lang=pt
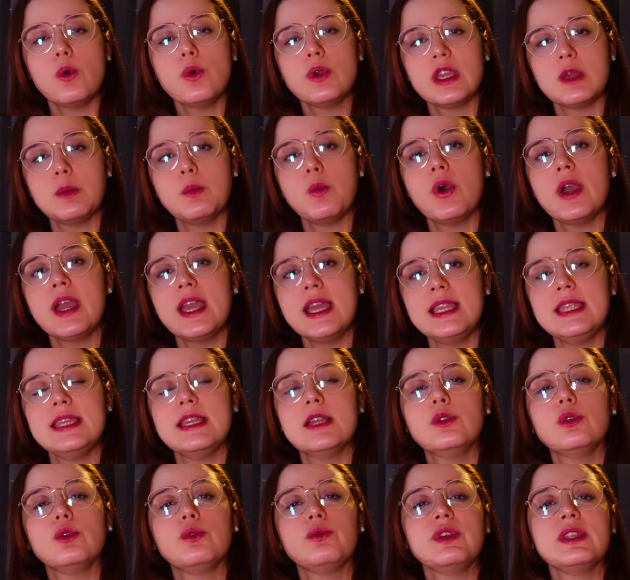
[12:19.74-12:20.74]
o que
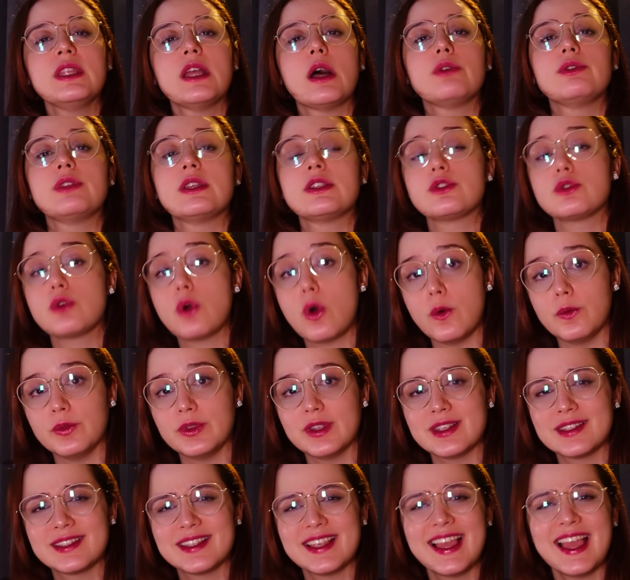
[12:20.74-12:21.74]
morreria no final das
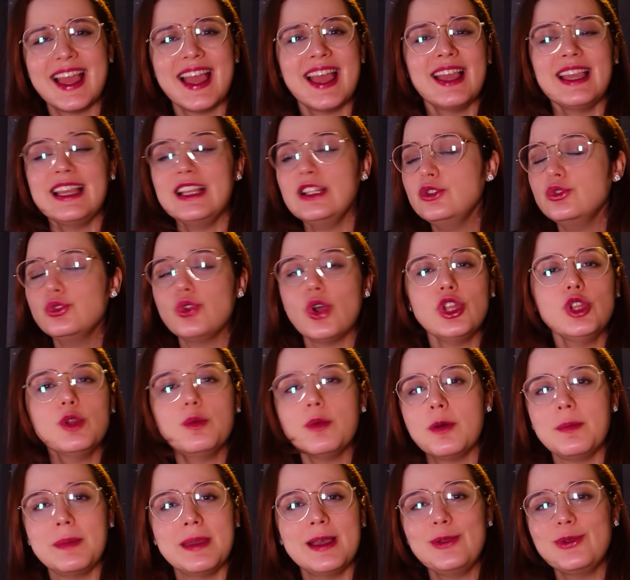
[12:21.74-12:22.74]
contas. Em todo
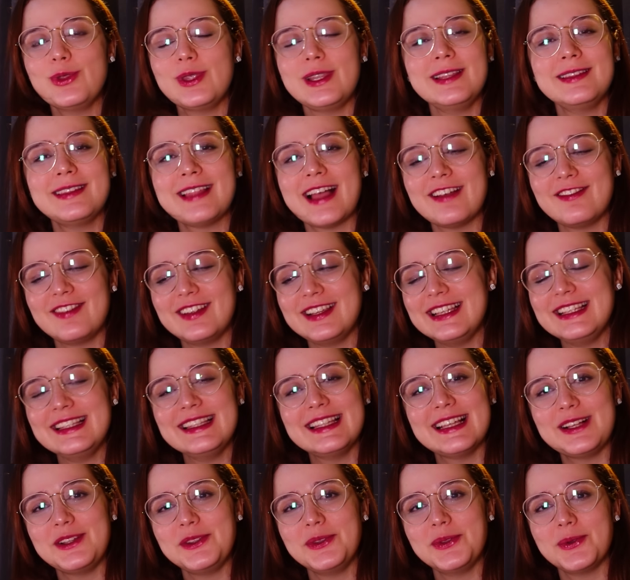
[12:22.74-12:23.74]
momento ele estava
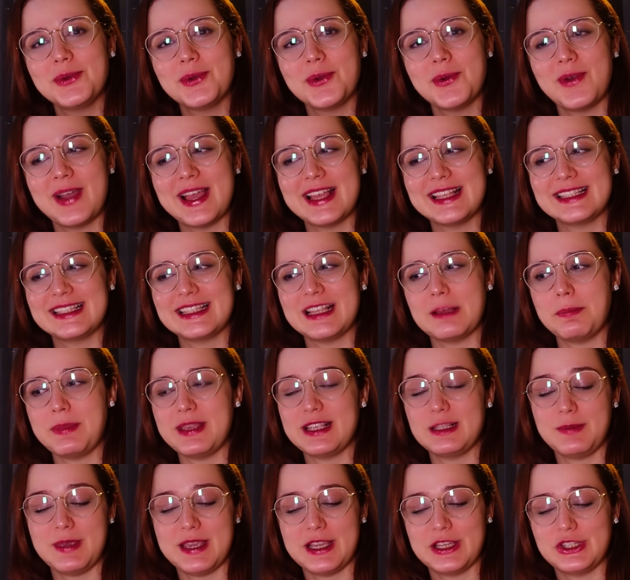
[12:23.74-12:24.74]
lidando com essa
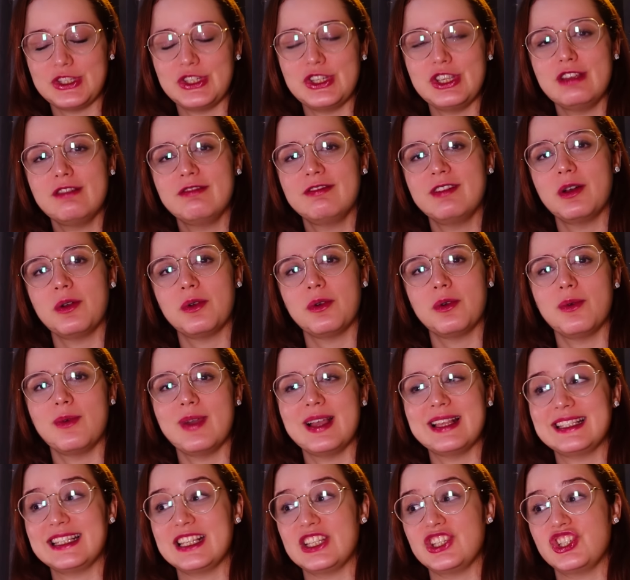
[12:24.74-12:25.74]
perspectiva, com
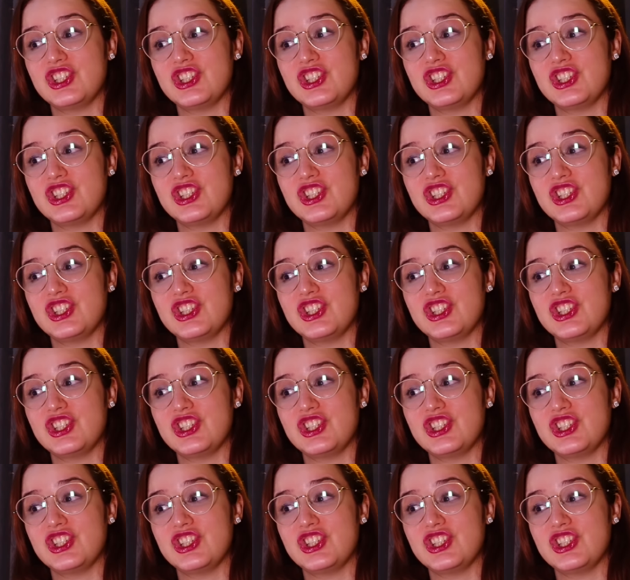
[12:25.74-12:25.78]
essa